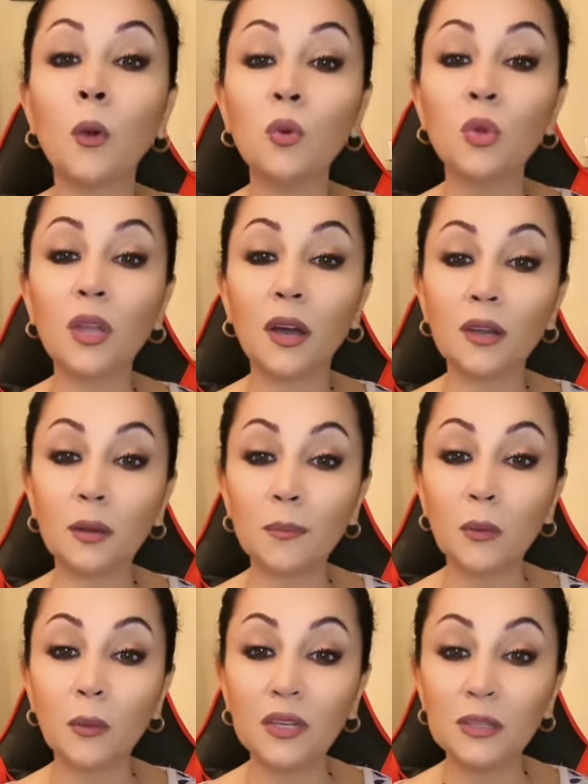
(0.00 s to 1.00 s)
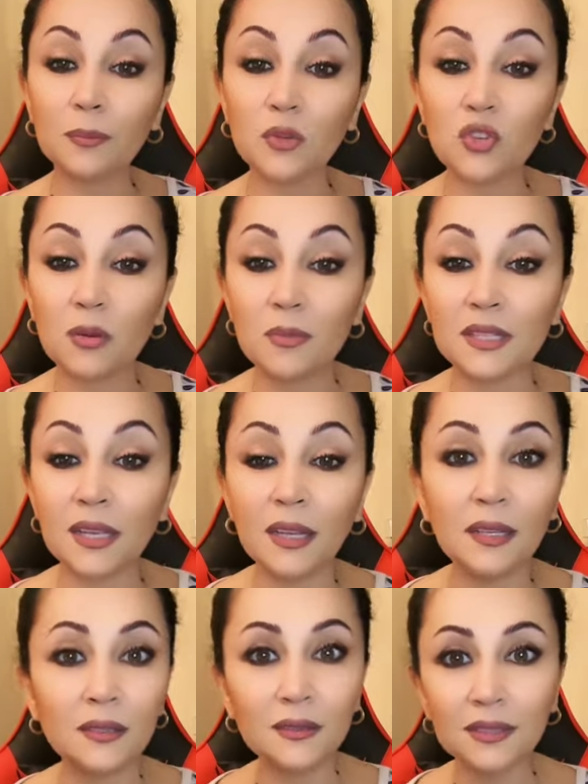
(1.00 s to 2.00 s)
قولوا يا رب مواليد برج
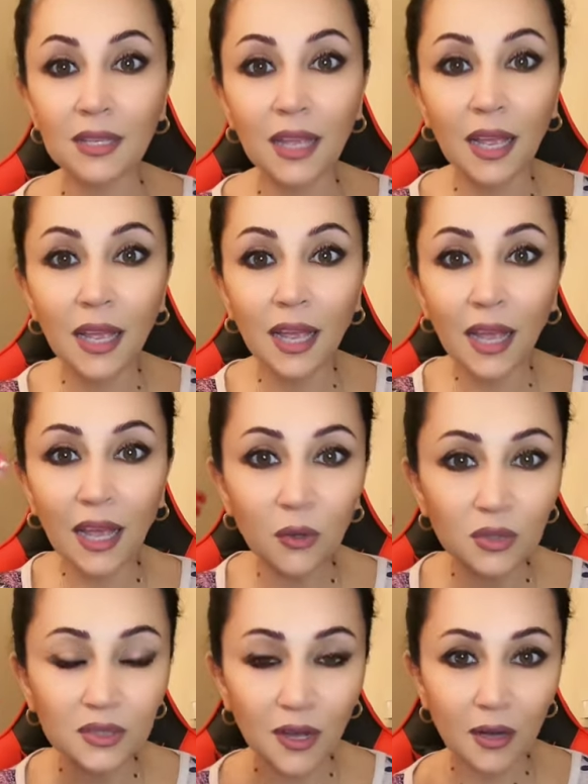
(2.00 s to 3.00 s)
الميزان خلوا